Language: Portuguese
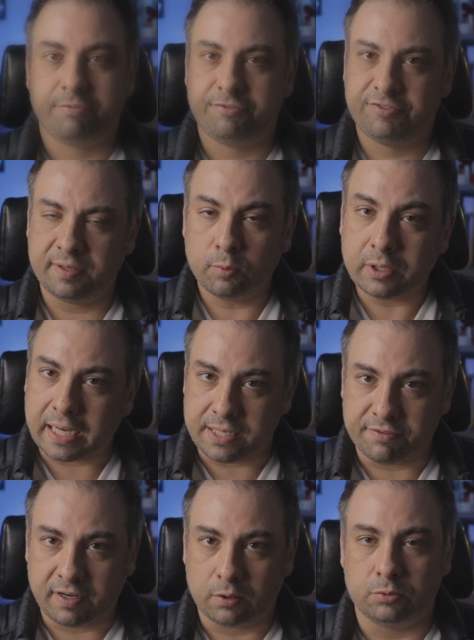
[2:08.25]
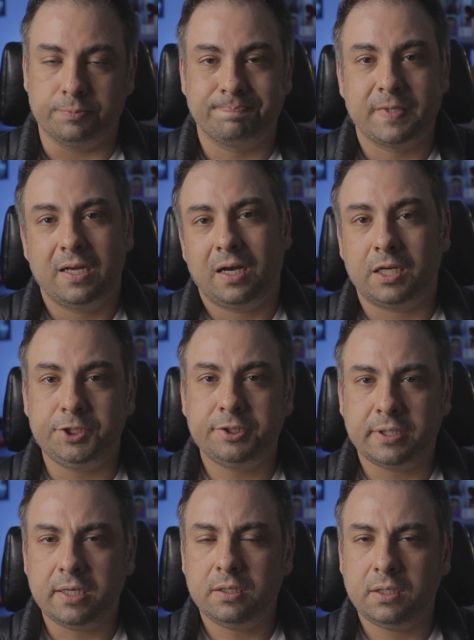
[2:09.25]
Vamos lá, Nivaldo. A
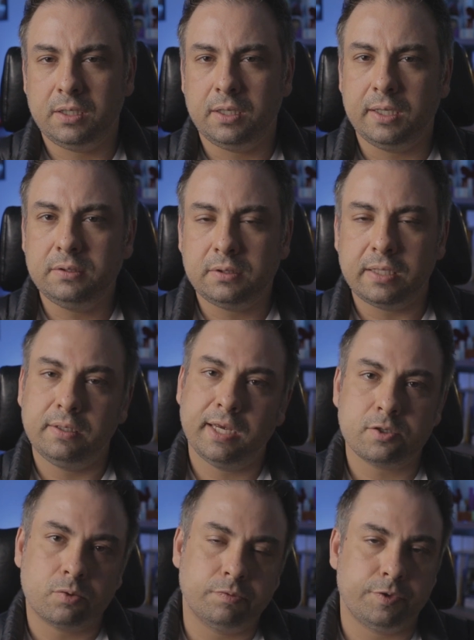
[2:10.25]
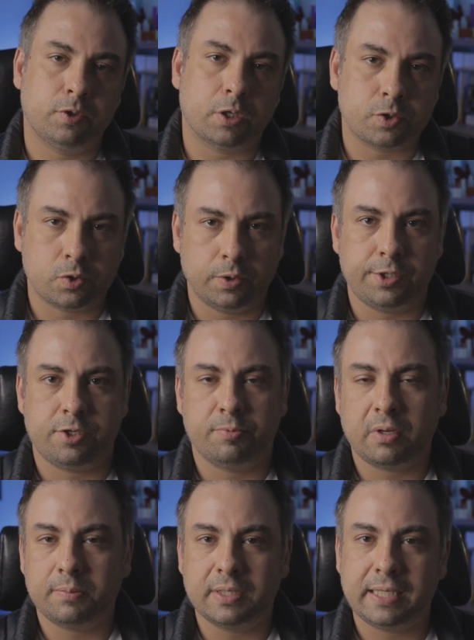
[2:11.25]
gente tem que entender as configurações de
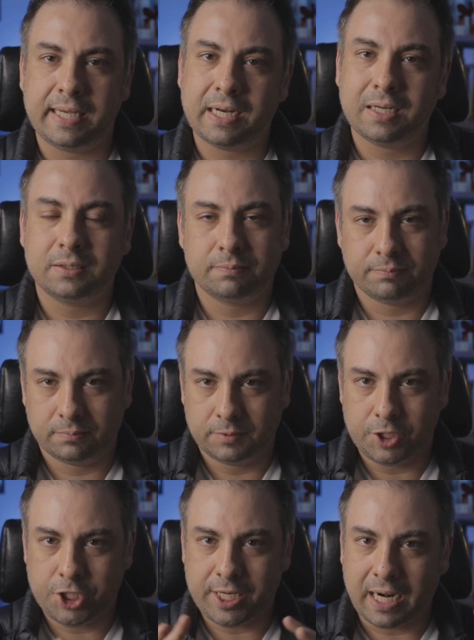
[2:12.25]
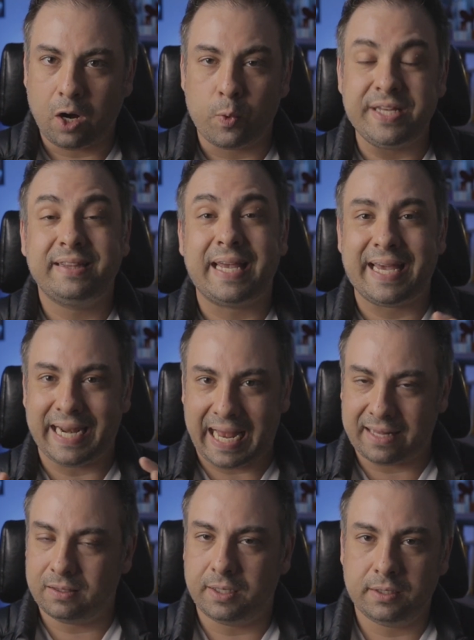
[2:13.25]
uma maneira geral,
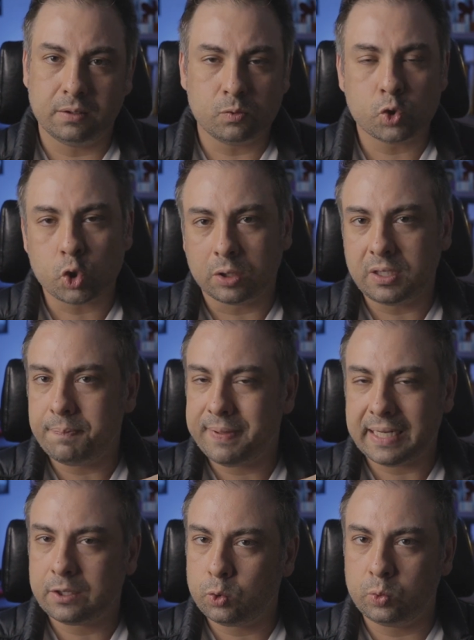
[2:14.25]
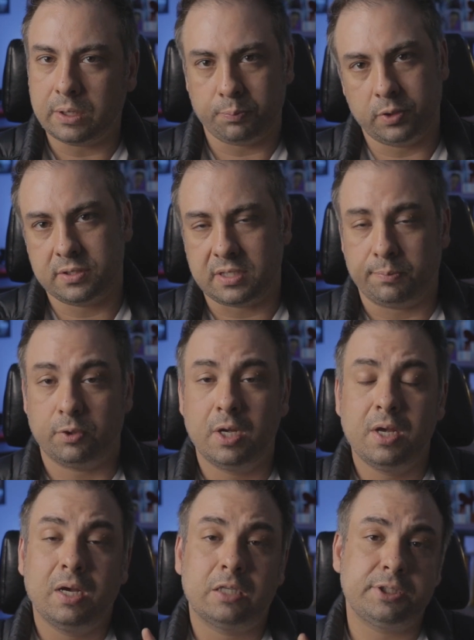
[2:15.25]
integrada, e não só temperatura, por exemplo.
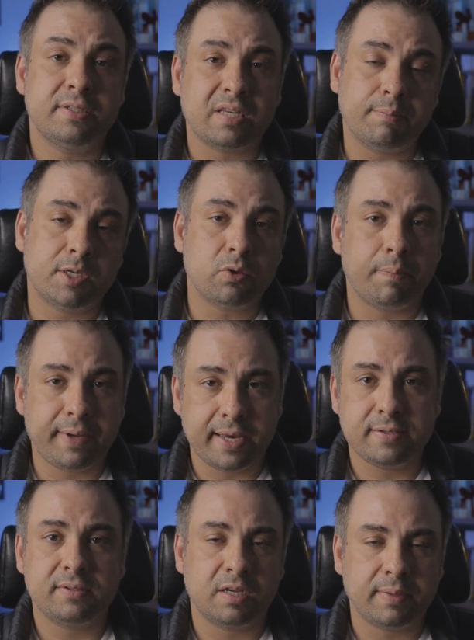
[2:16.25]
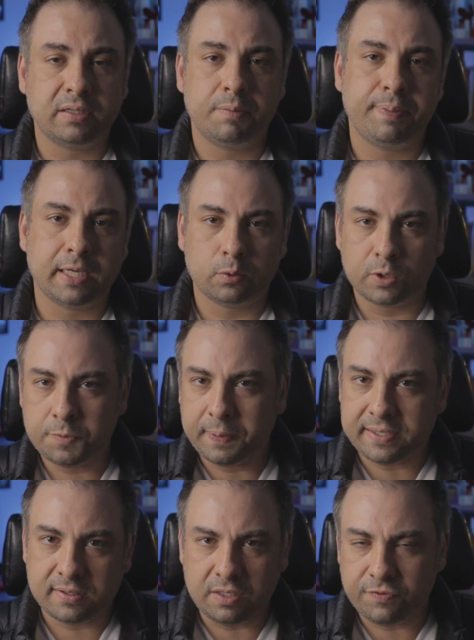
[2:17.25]
A gente sabe que o ABS tem uma temperatura
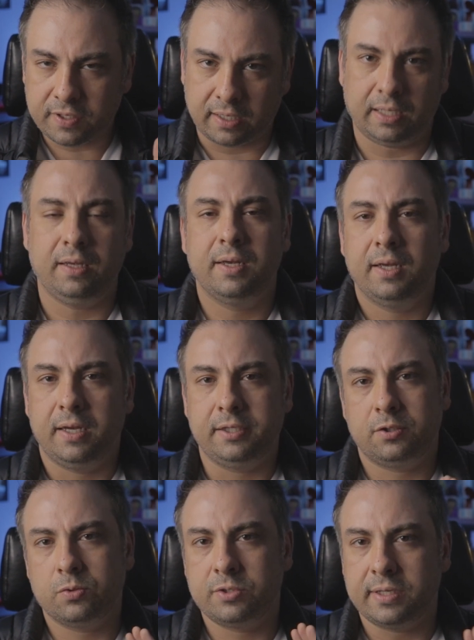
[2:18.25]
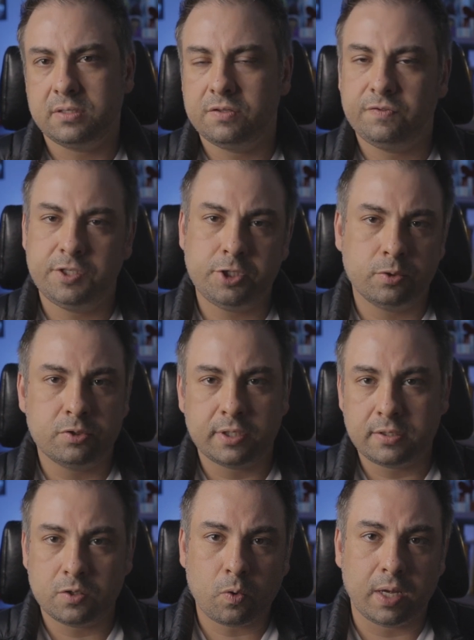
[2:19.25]
específica, né? Entre 220 e
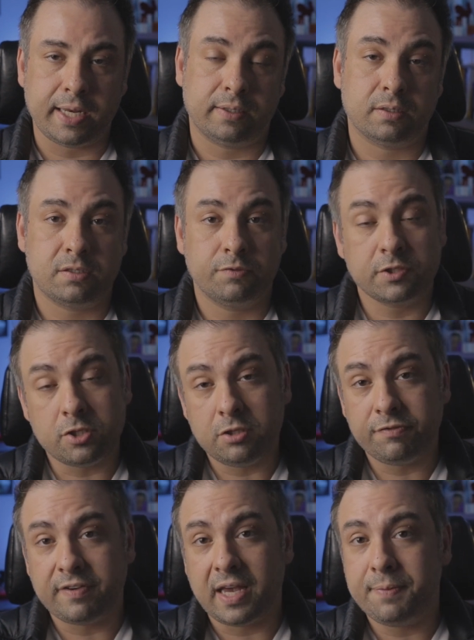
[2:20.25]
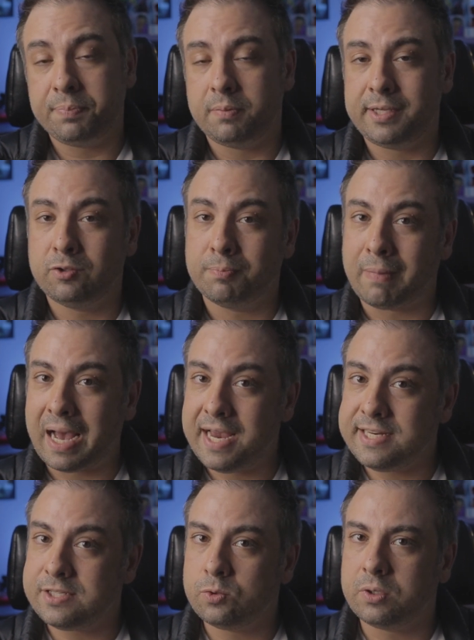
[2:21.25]
240. Se você estiver imprimindo
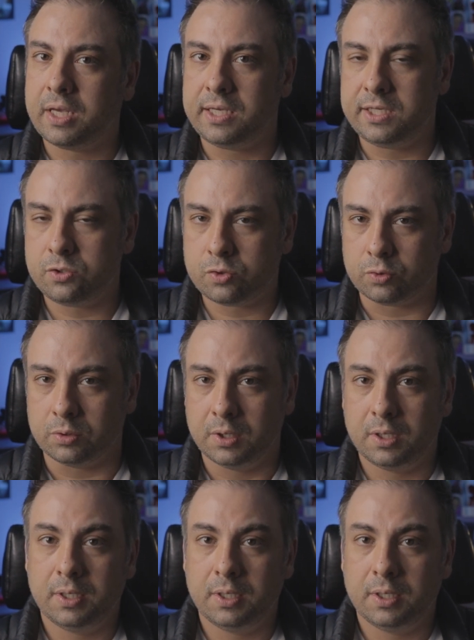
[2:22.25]
mais do que isso,